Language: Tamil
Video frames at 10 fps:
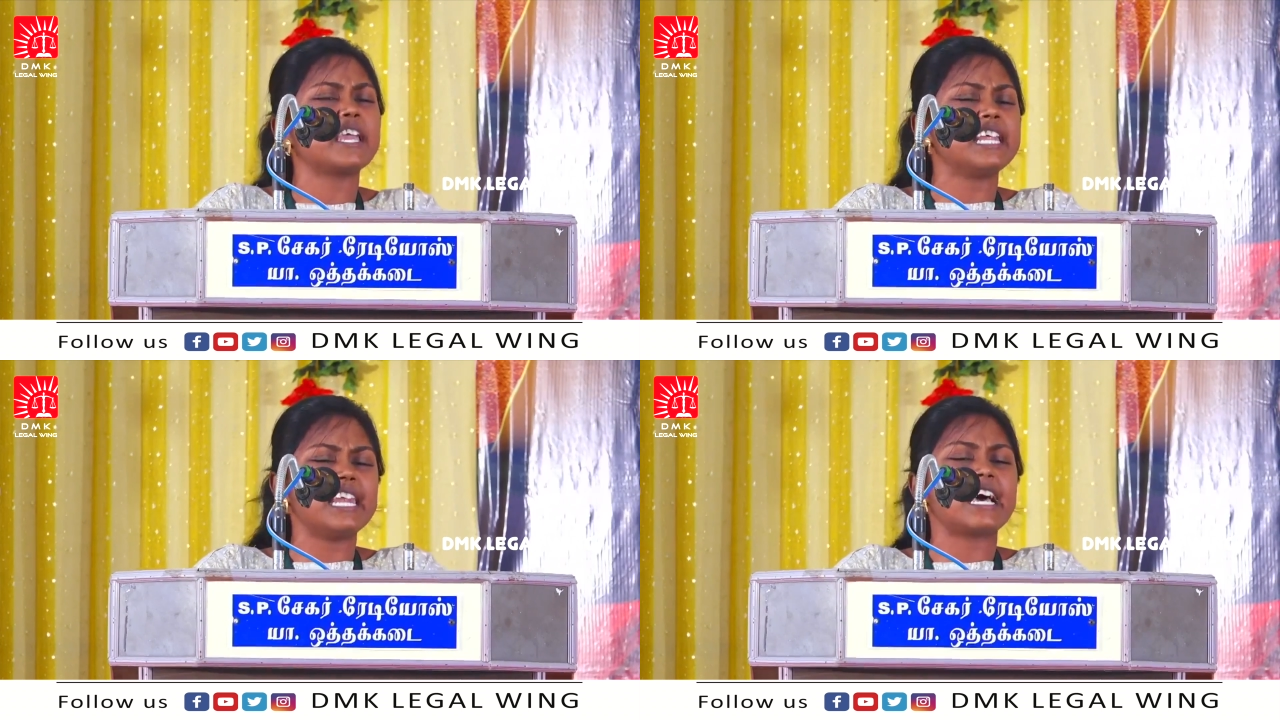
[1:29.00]

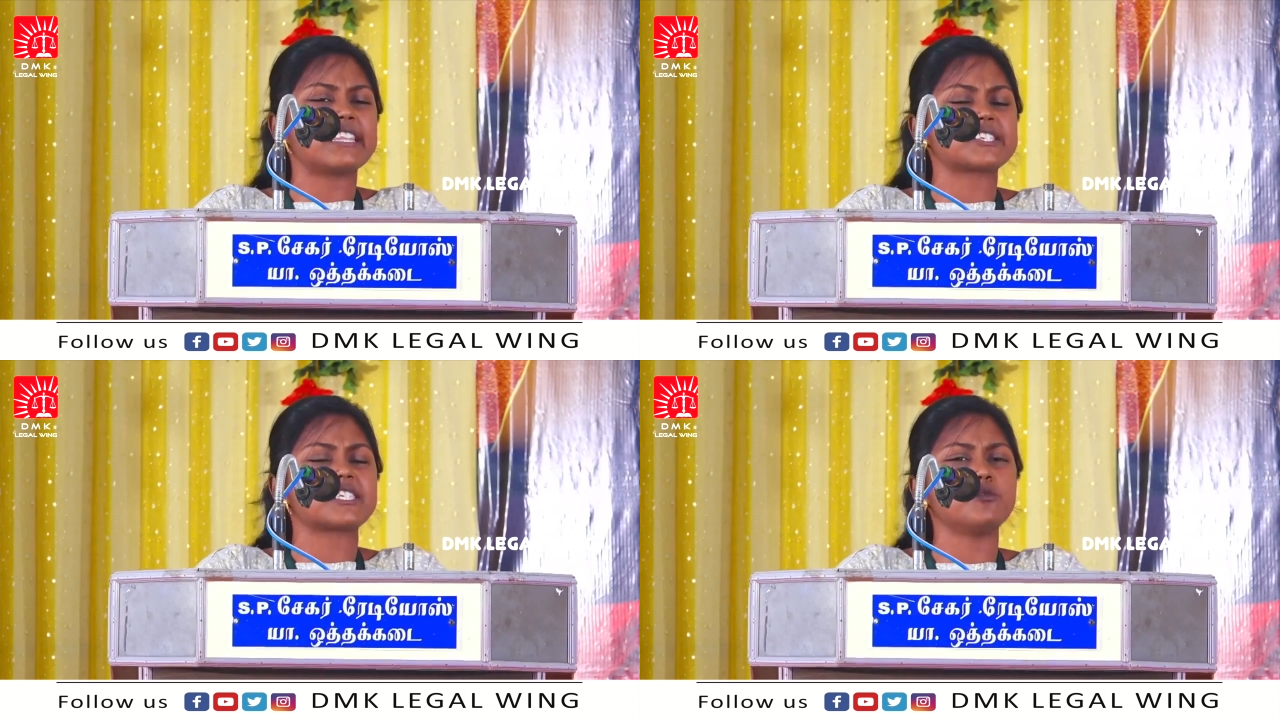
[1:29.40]

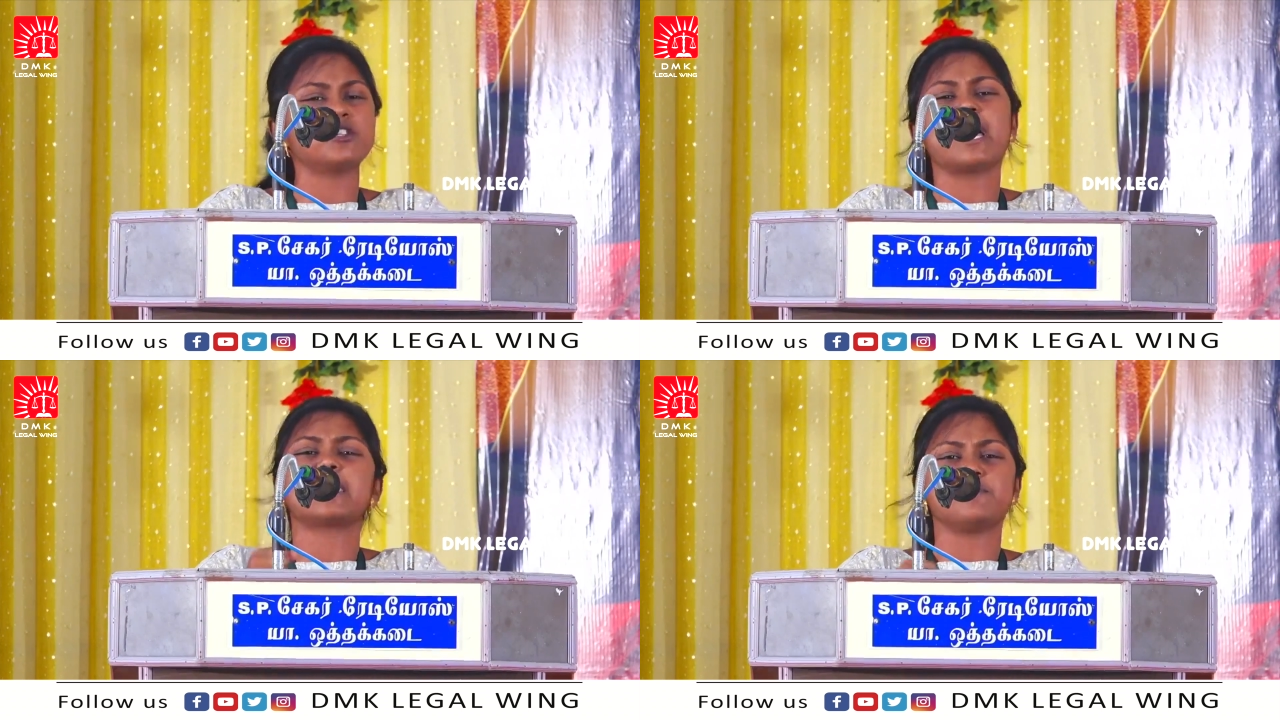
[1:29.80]
இல்லாத
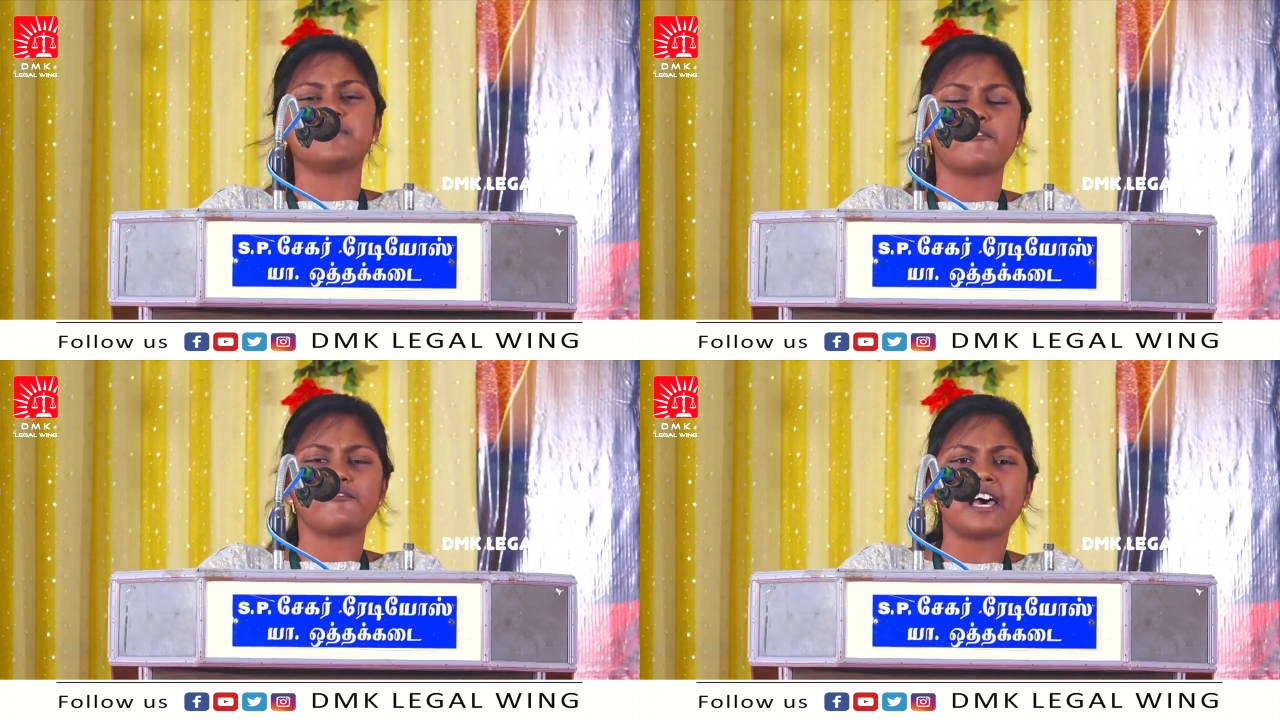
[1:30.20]
சமுதாயம்
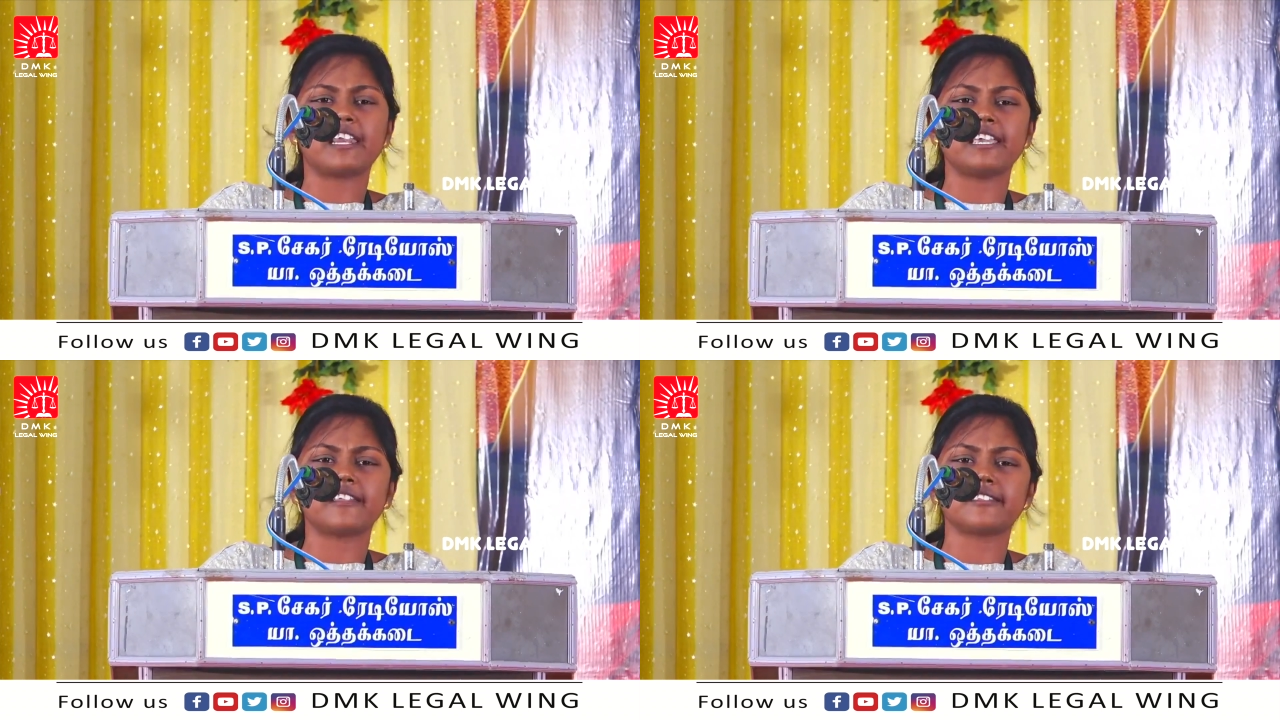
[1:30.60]

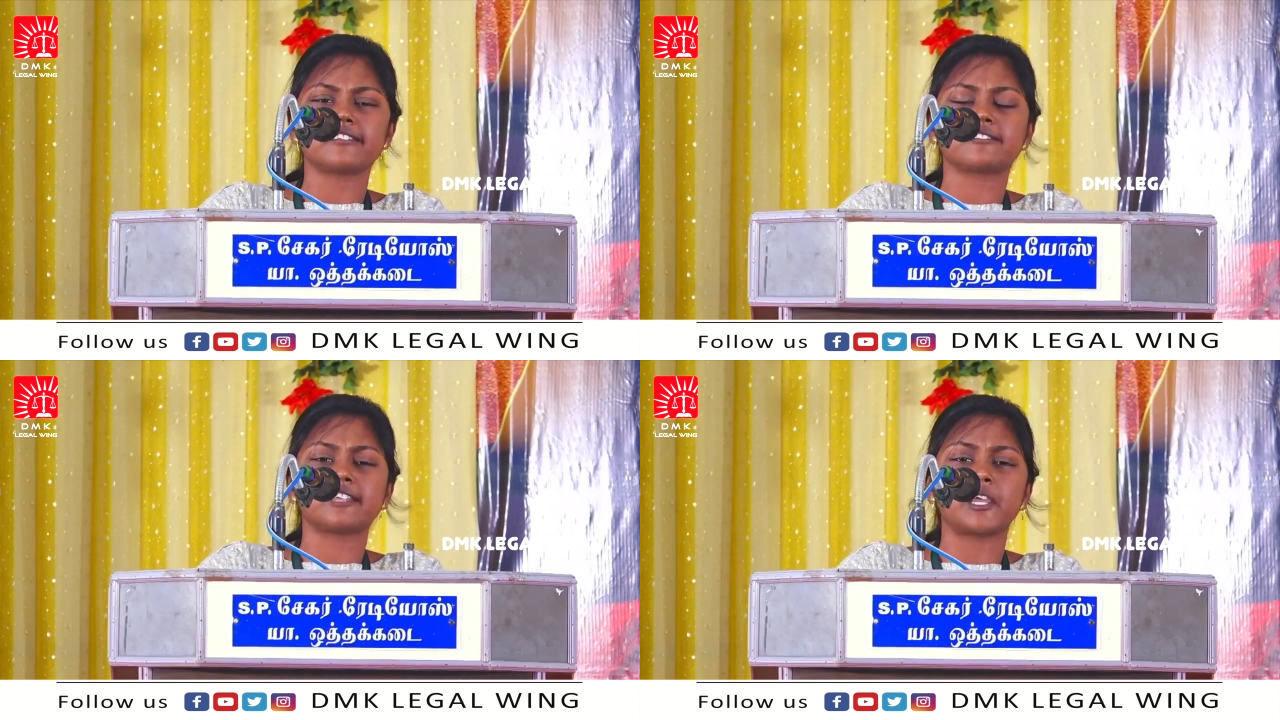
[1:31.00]
எவ்வாறு
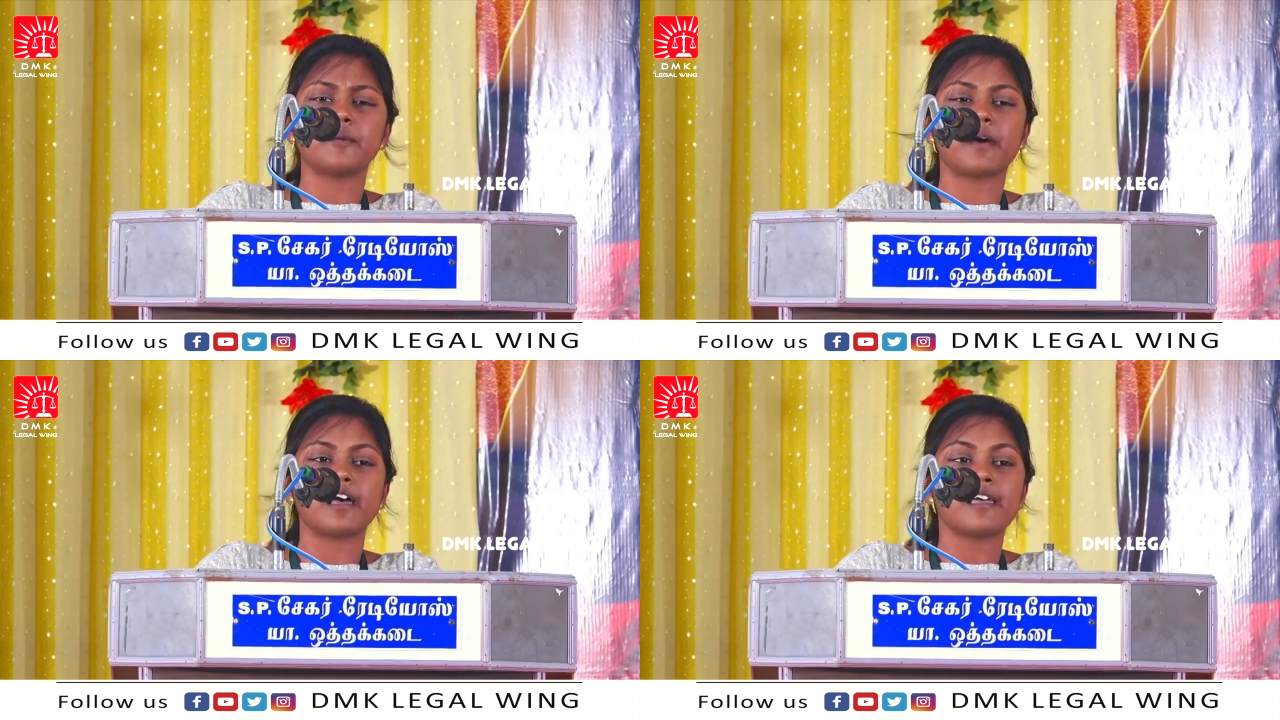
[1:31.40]
இருந்தது
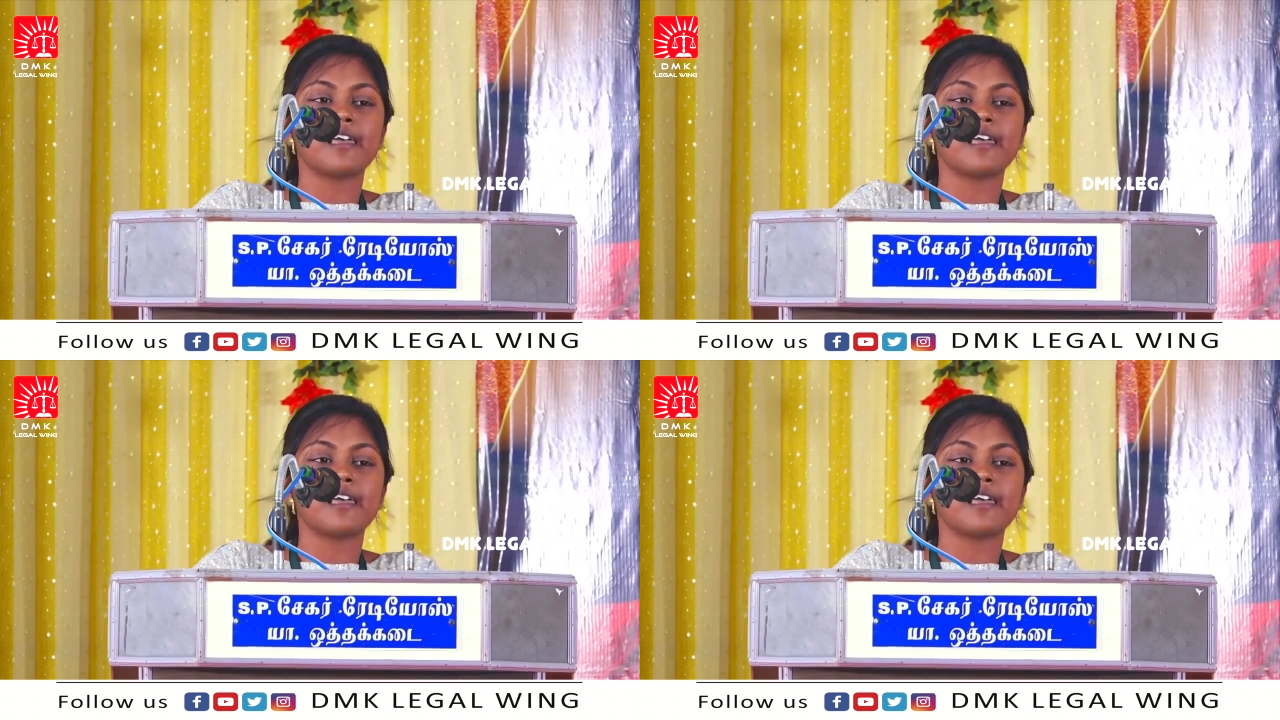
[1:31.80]
தெரியுமா